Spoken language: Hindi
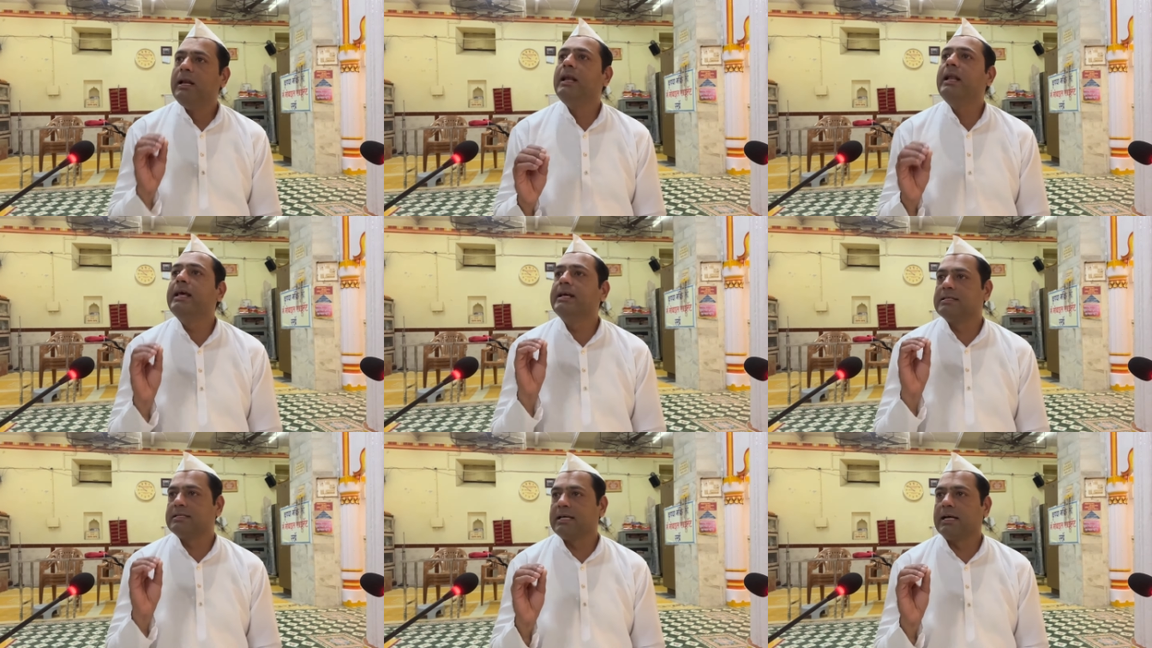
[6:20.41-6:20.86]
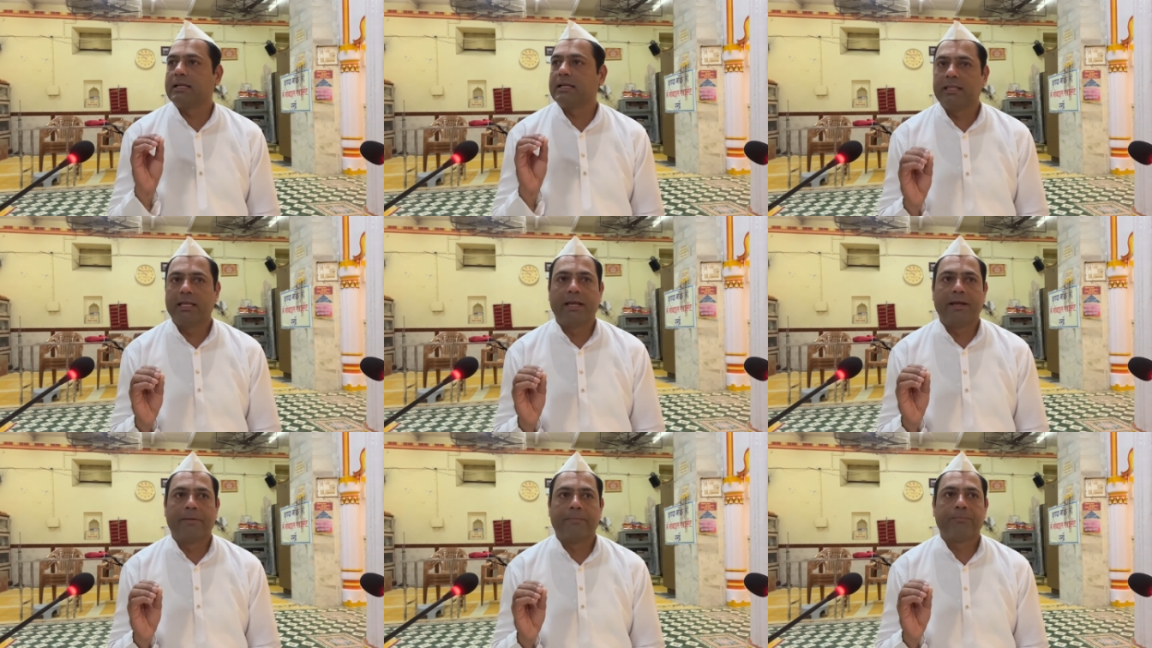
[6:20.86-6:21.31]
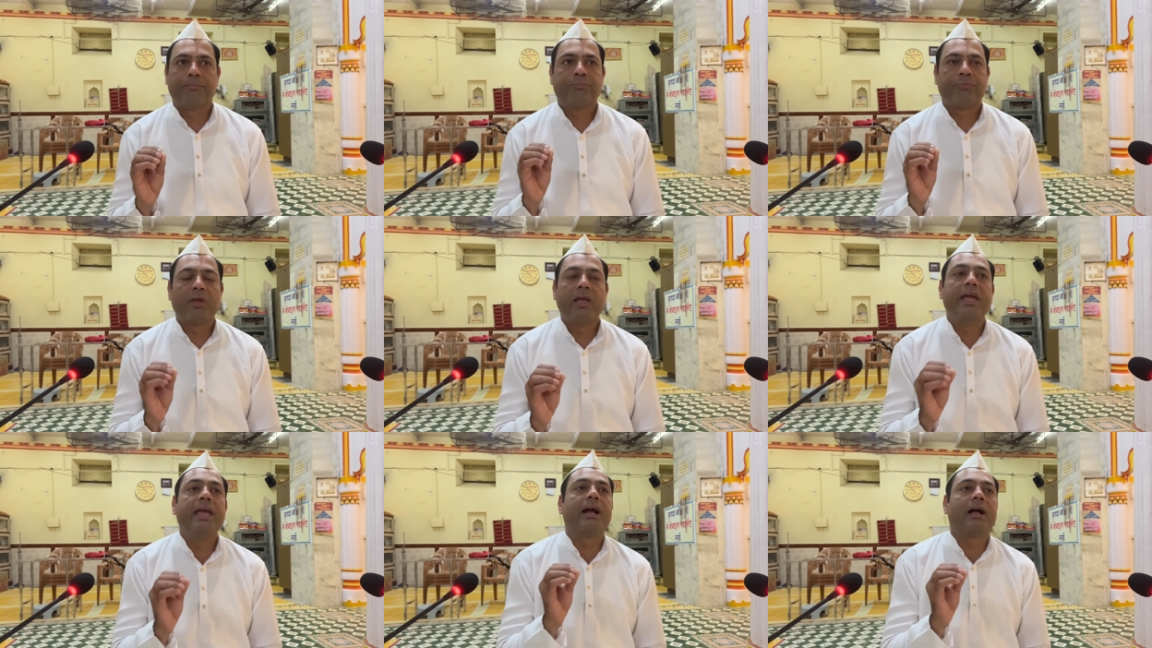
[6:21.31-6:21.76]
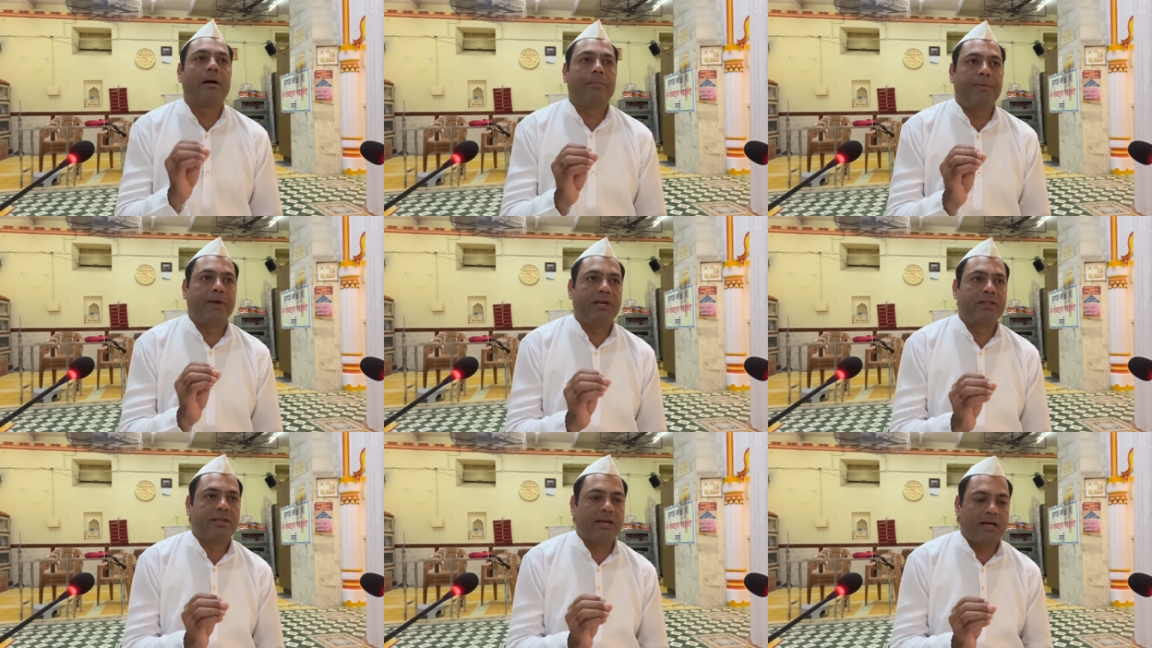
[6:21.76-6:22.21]
ले सकते हैं एक
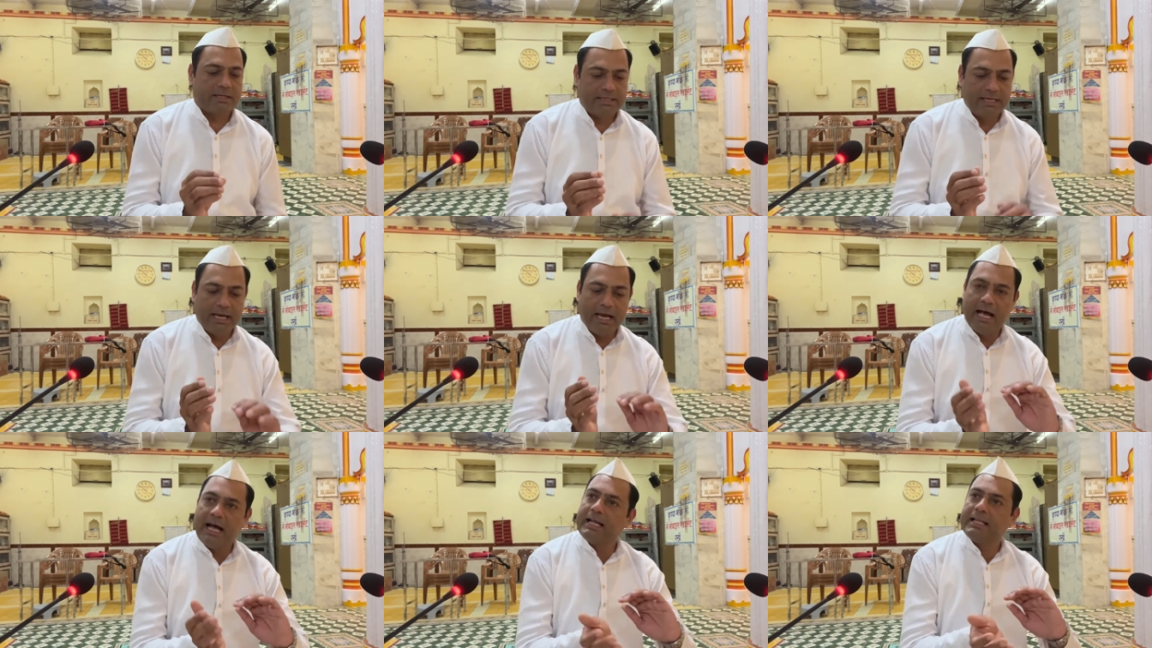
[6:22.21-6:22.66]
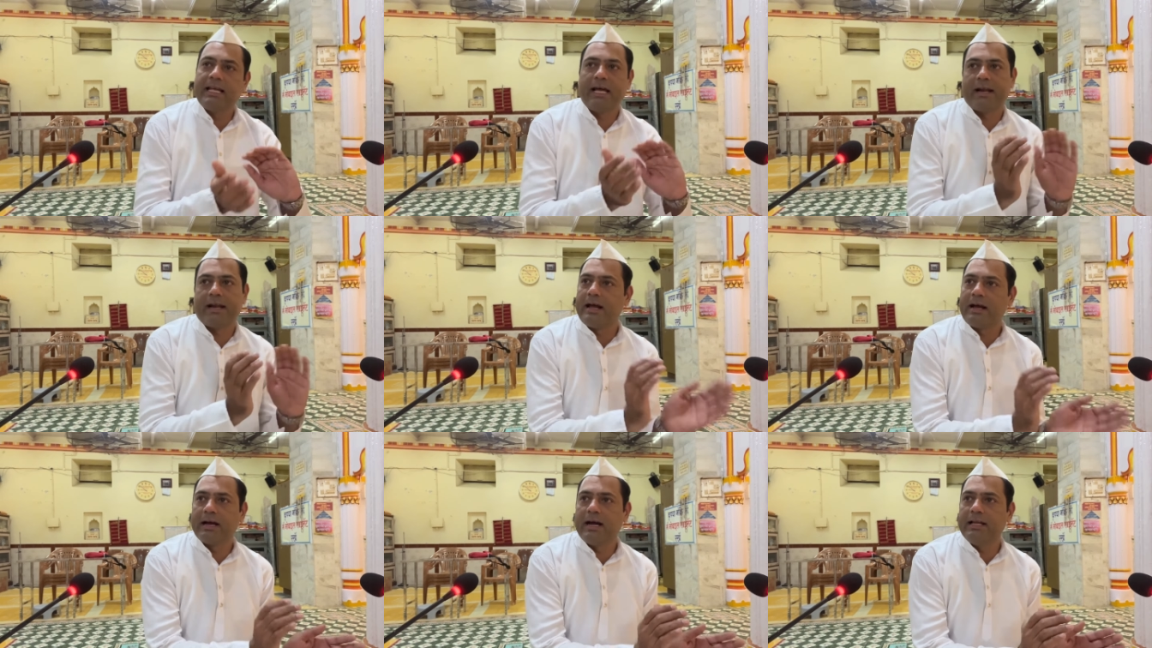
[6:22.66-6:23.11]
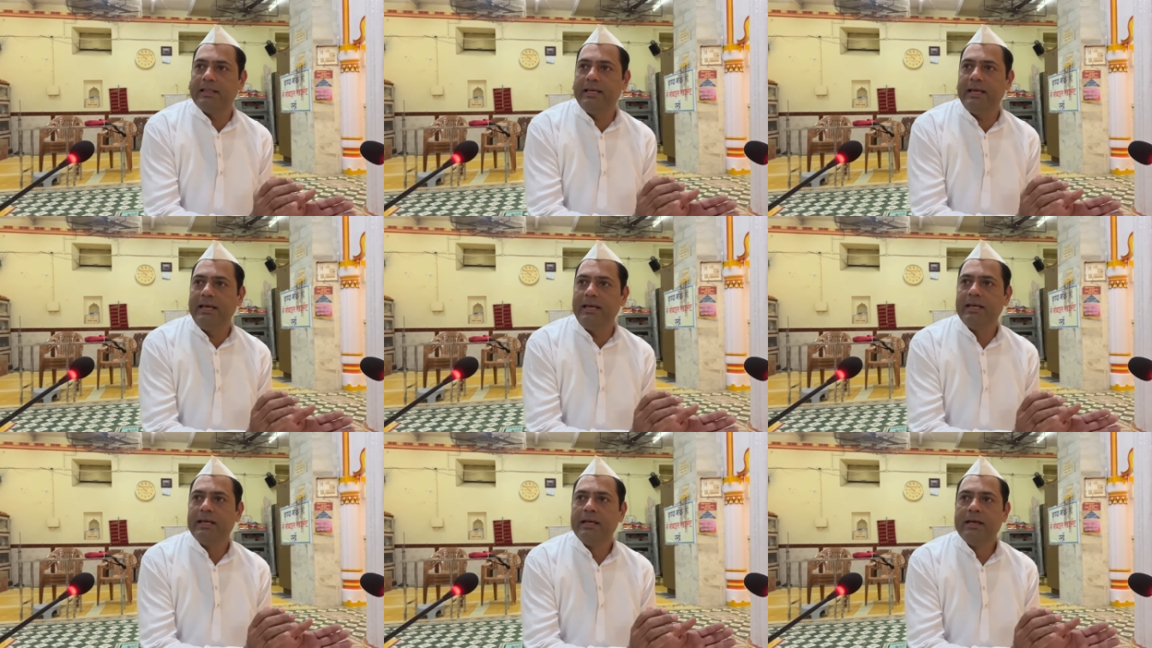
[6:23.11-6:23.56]
अपेक्षा से आधा रागादि